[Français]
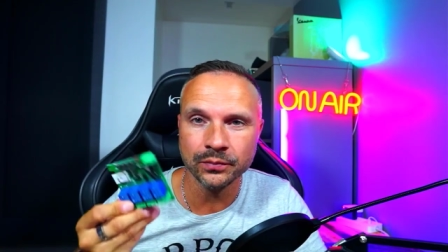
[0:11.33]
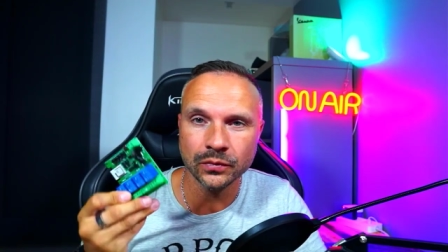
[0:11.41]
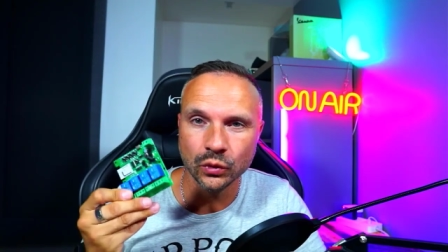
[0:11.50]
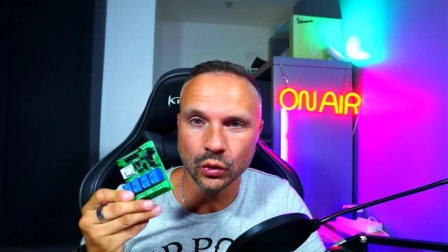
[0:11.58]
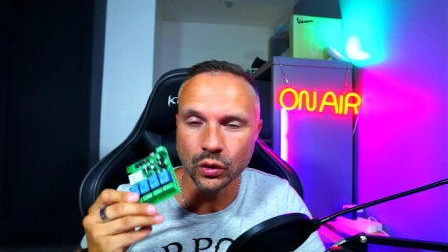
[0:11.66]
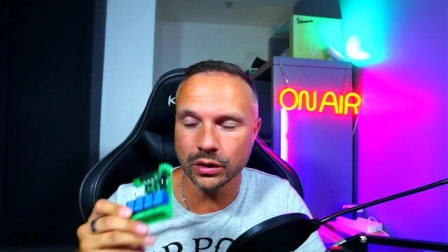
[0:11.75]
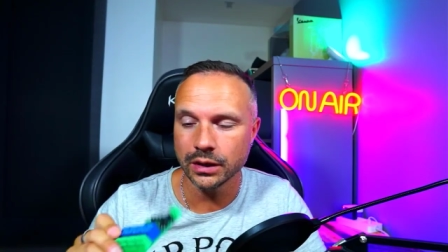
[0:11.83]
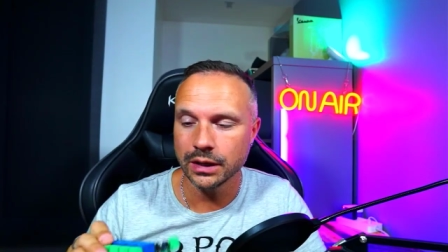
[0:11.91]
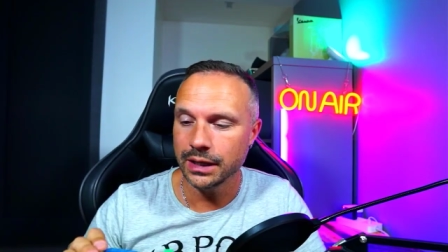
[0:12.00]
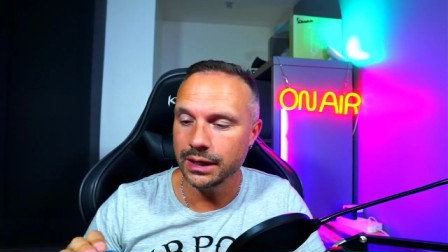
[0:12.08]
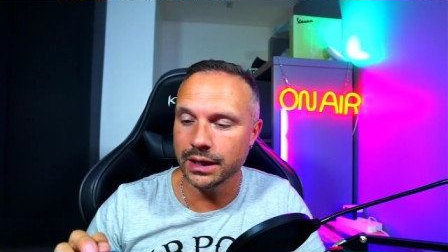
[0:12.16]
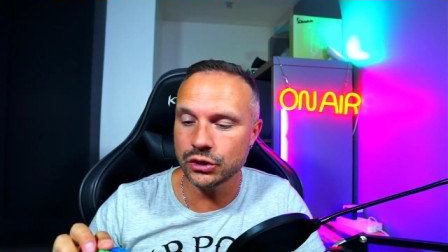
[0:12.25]
Donc
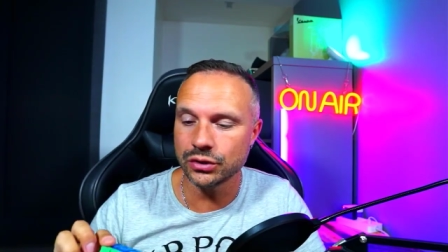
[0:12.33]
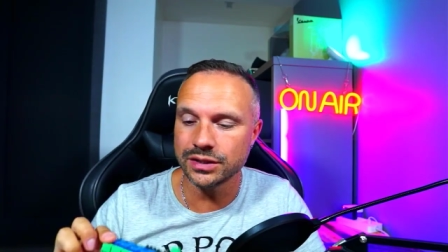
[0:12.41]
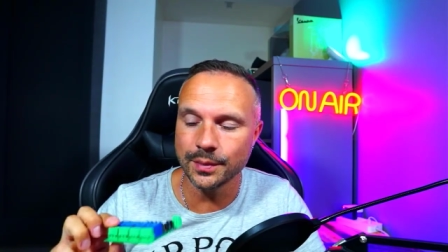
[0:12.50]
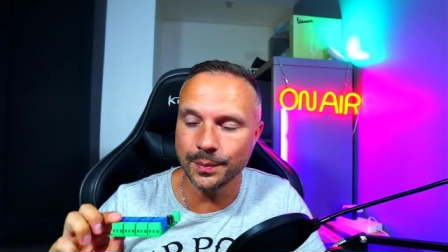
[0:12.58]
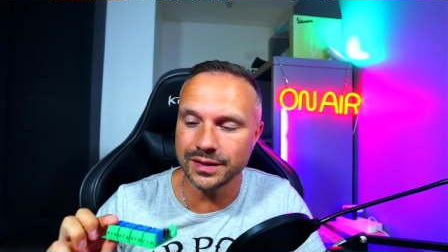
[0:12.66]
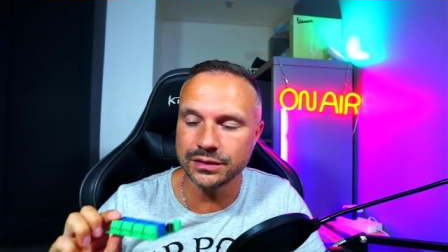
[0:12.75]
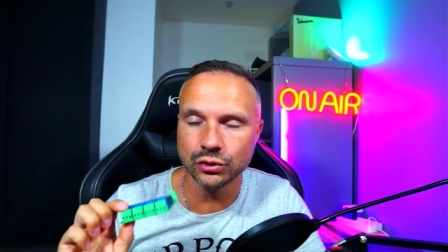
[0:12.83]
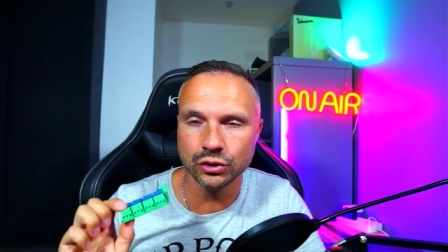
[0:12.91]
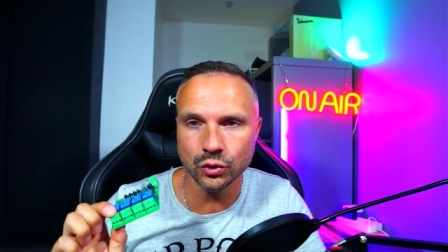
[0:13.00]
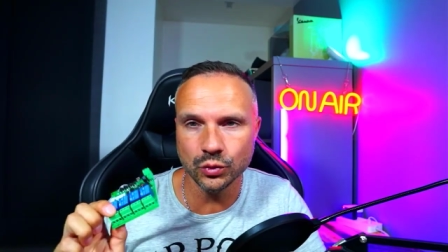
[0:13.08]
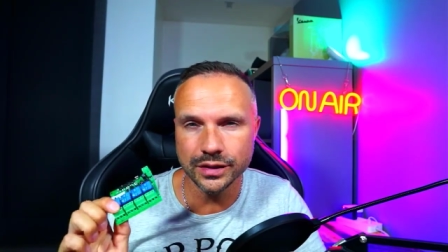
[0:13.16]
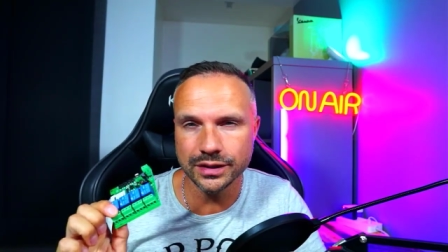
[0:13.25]
là, je ne sais pas sur
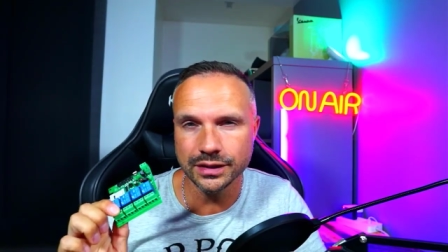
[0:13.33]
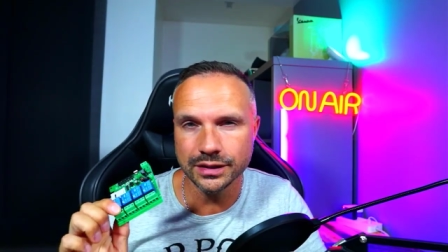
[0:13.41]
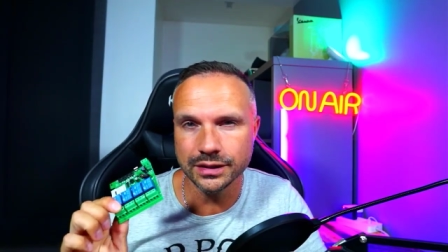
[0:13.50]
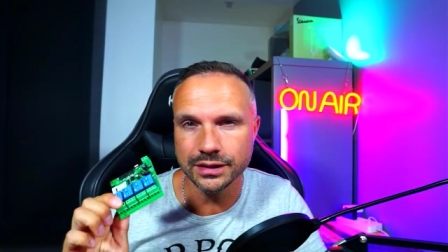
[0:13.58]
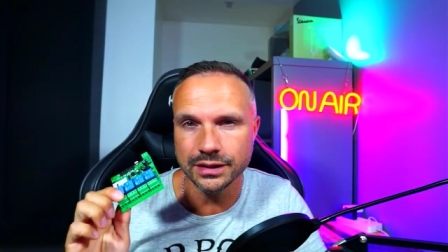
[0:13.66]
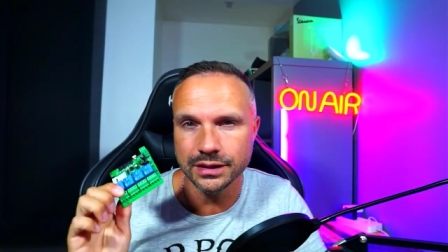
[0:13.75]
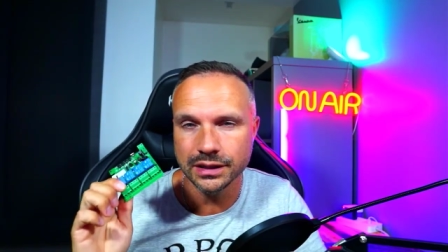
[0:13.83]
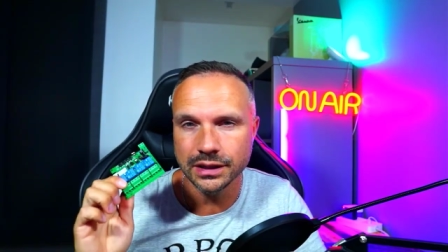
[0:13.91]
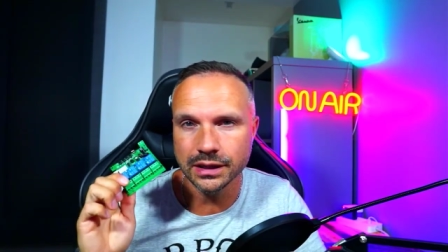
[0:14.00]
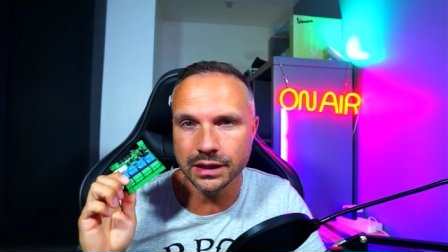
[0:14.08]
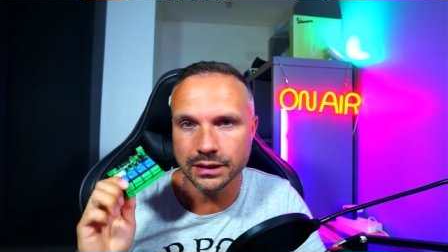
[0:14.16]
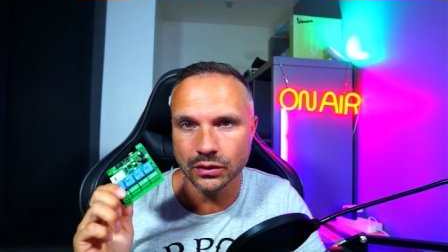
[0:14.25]
celui-ci s'il
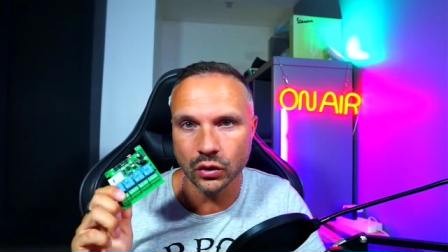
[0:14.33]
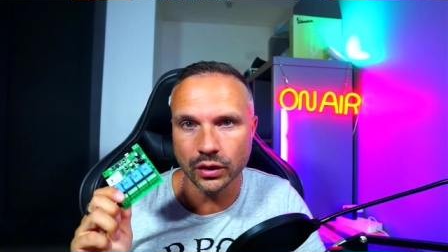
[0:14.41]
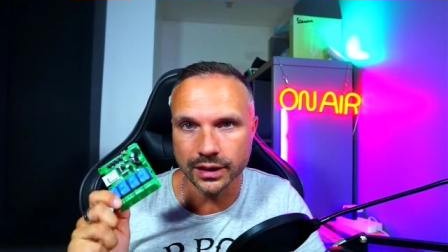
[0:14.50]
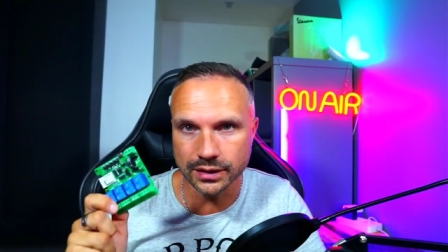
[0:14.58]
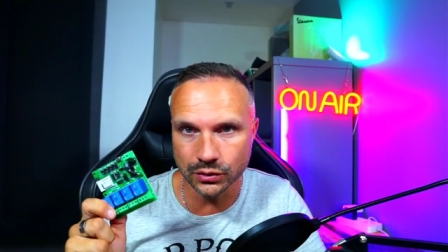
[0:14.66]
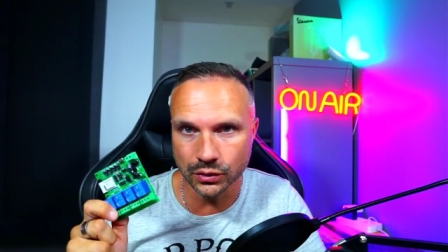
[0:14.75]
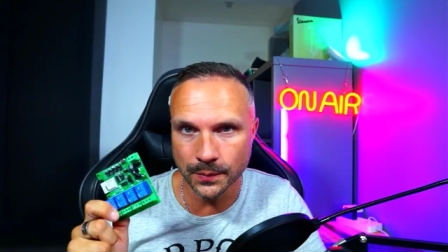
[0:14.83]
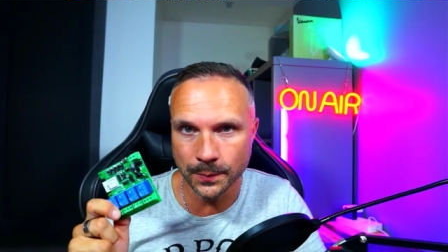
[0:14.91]
est dans le réseau.